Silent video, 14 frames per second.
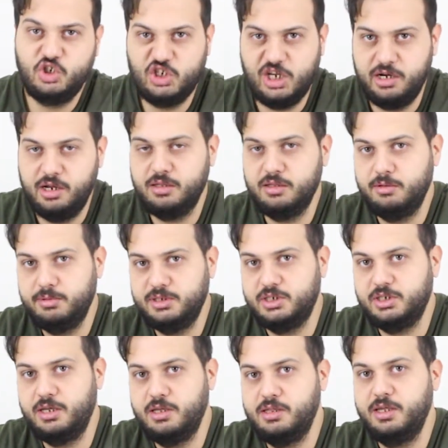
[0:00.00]
çanaklı bir
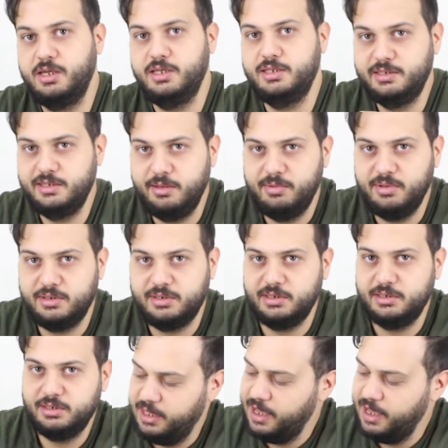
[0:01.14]
şekilde izleyebilirsiniz.